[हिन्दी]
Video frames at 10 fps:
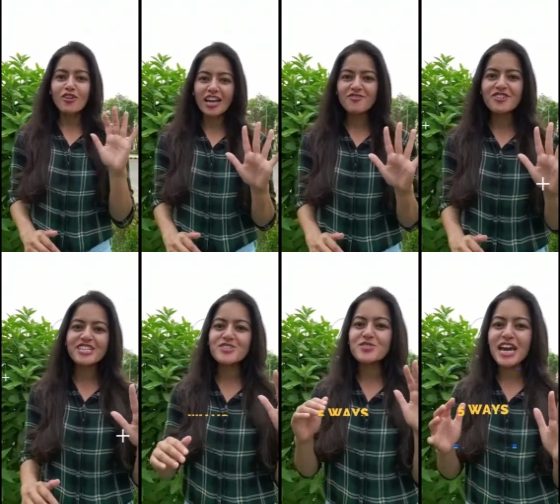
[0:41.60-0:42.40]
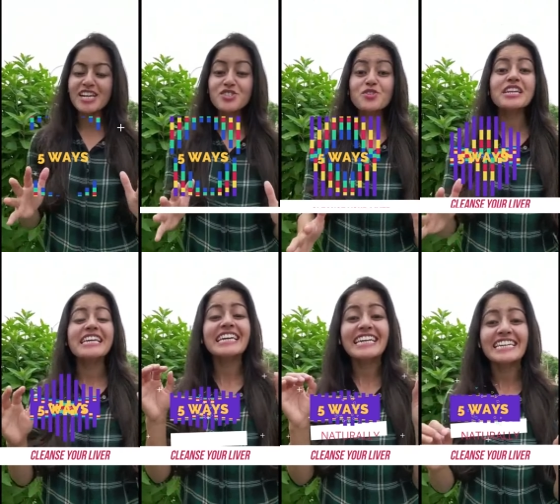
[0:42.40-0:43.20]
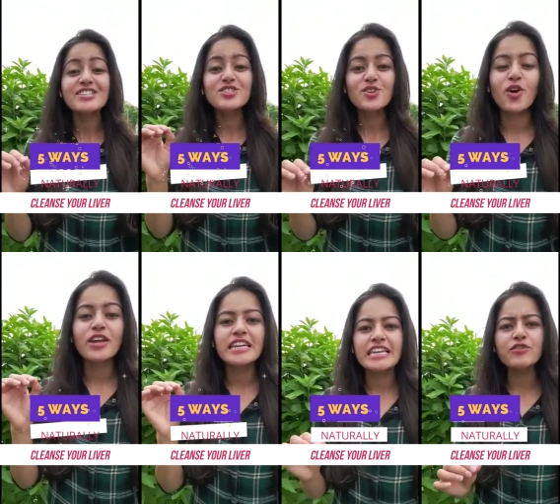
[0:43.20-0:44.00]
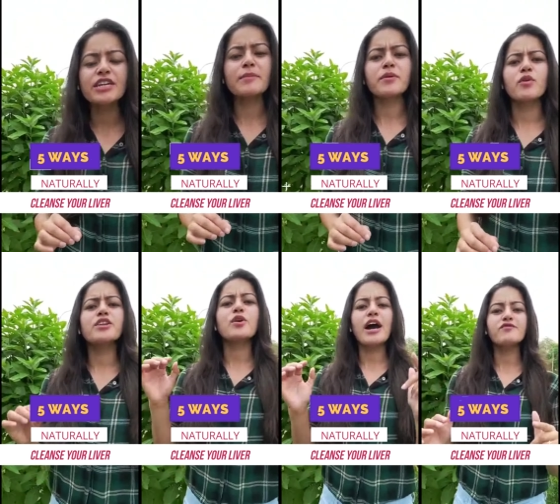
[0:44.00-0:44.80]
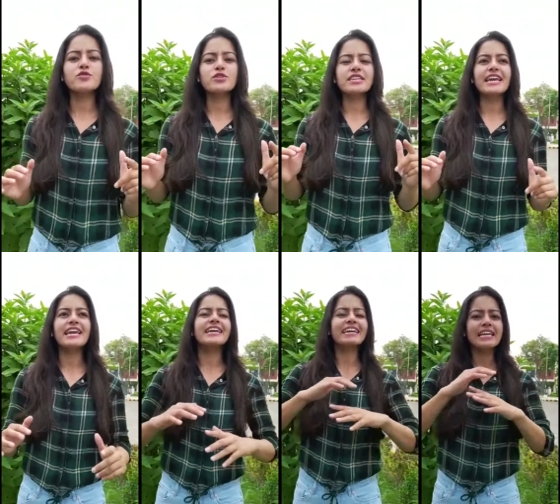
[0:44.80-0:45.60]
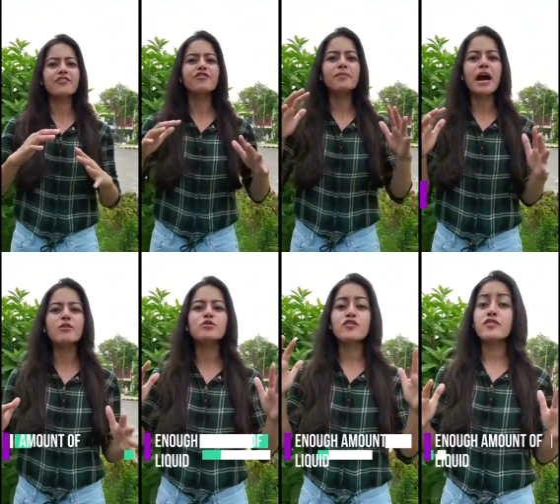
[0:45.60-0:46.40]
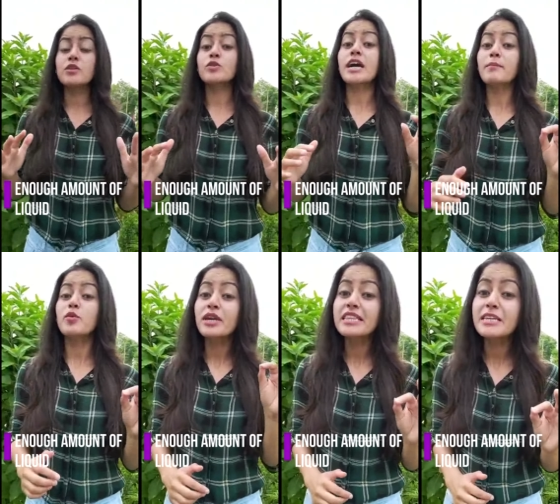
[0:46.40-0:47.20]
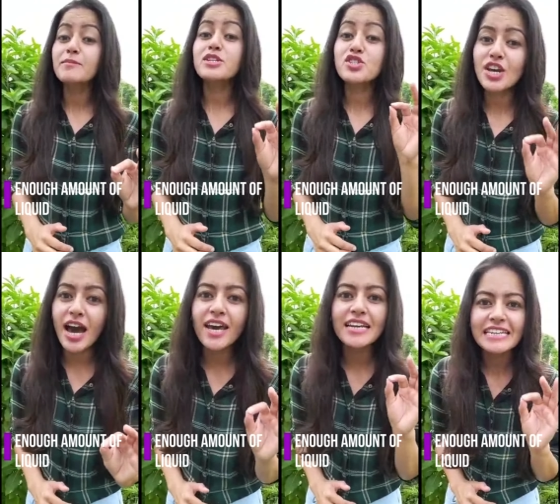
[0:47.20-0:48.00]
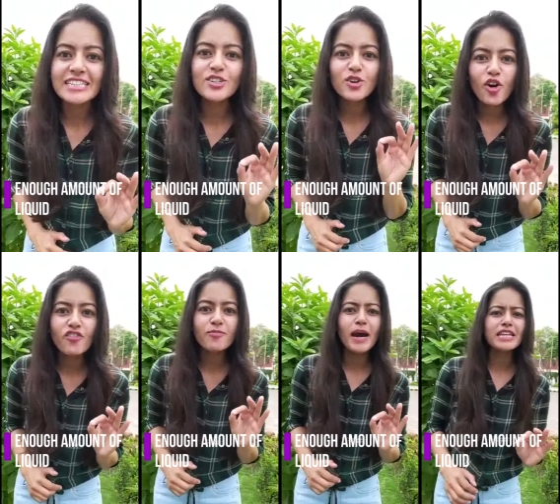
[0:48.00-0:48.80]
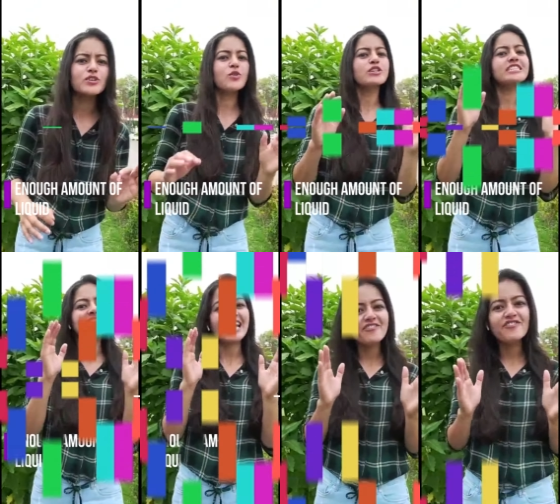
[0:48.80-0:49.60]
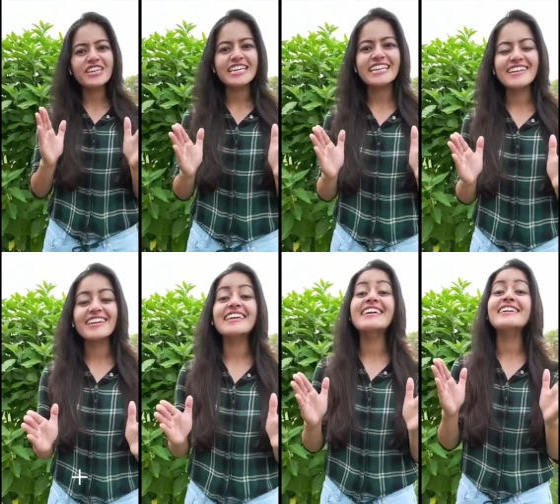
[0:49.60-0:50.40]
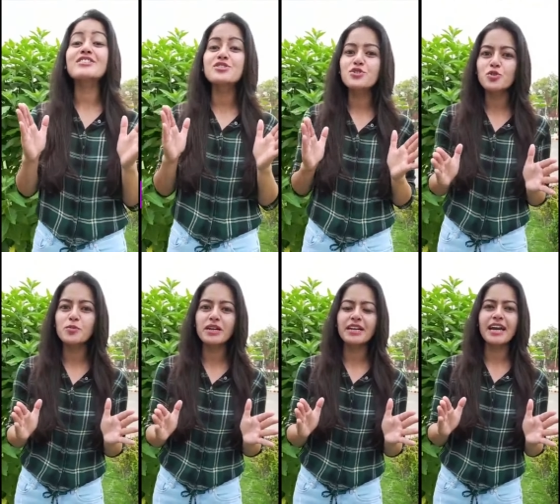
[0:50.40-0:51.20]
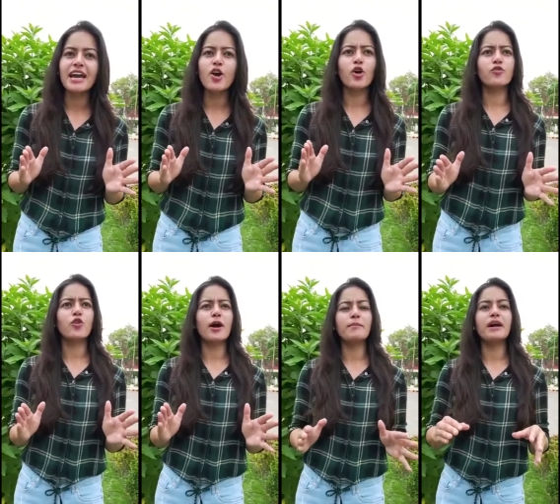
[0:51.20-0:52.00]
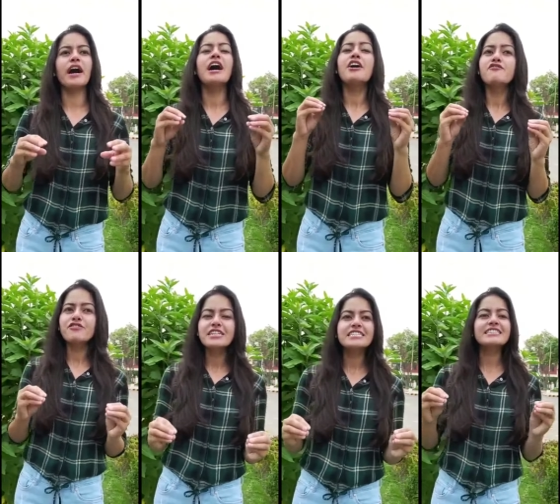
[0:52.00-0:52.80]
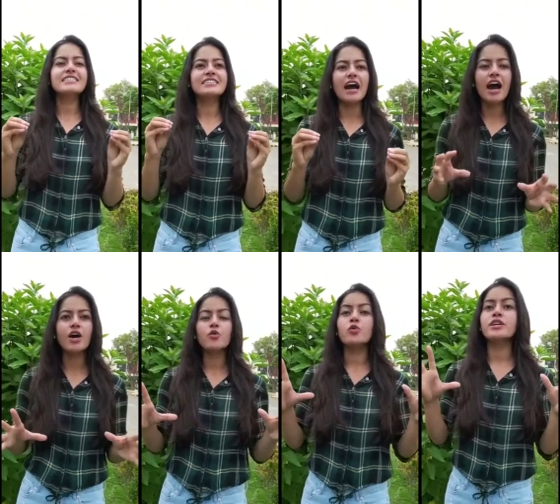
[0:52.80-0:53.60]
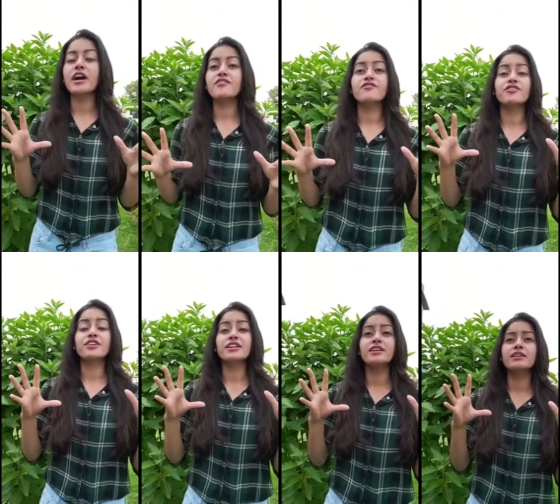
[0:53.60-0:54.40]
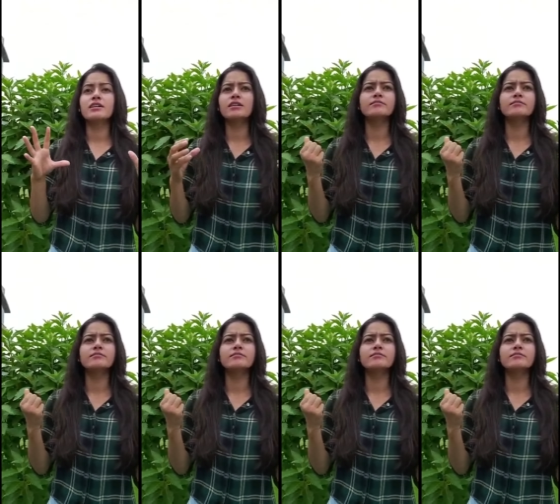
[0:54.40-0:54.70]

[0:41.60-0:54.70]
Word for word: फाइव वेज टू नेचुरली क्लिनज योर लीवर नंबर वन यू हैव टू टेक इनफ अमाउंट ऑफ लिक्विड आपको एक दिन में चार लीटर ऑफ पानी को डेफिनेटली कंज्यूम करना है और वो आपका फिल्टर्ड आर या फिर